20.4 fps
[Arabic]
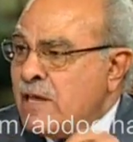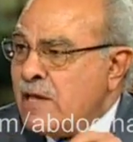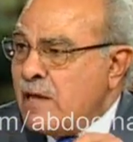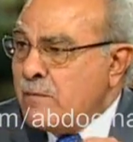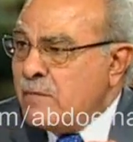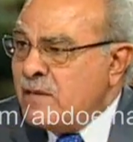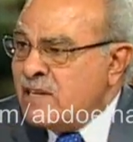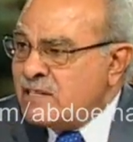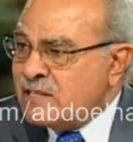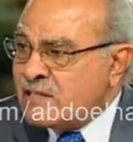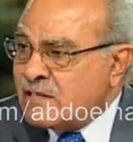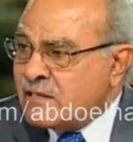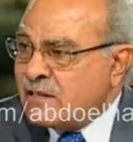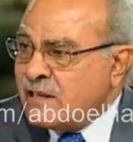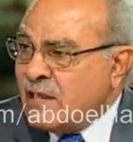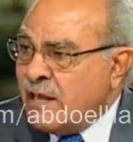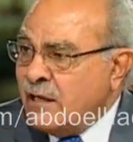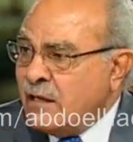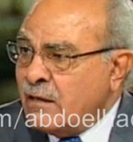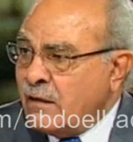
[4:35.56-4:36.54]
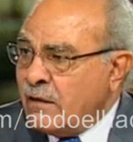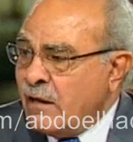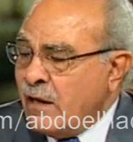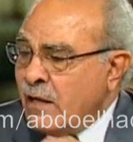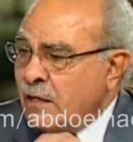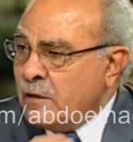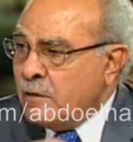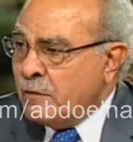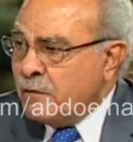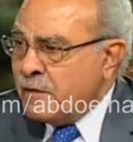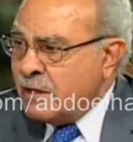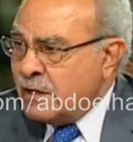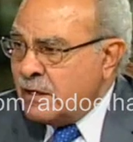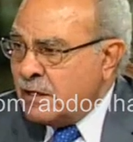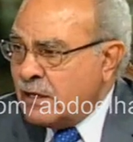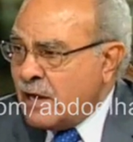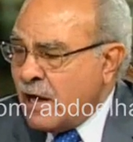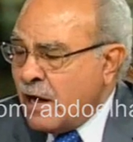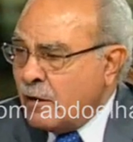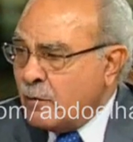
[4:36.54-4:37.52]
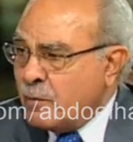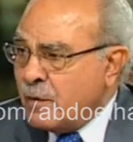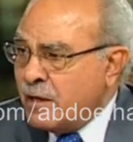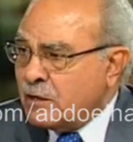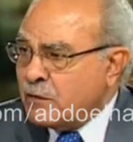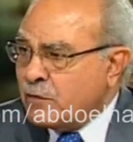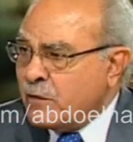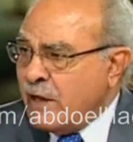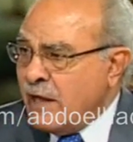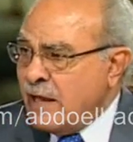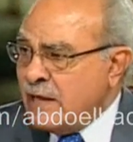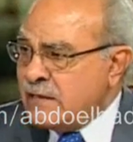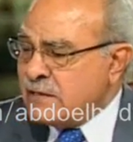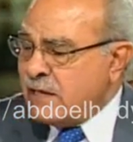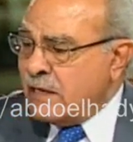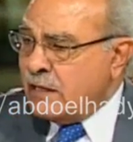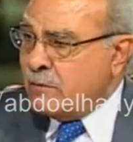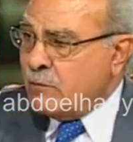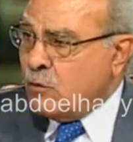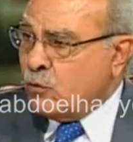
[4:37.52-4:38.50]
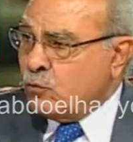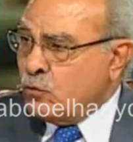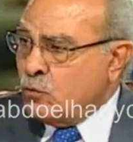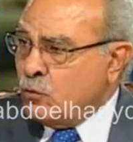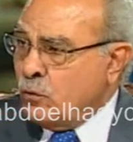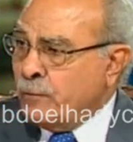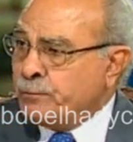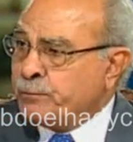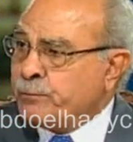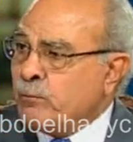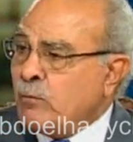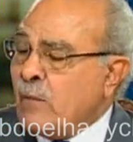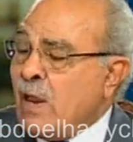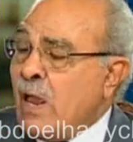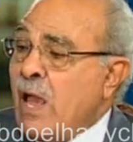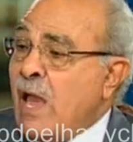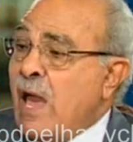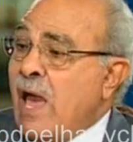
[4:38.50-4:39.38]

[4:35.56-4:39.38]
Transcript: من استطلاع الرأي في الأقباط في هذا الموضوع نعم.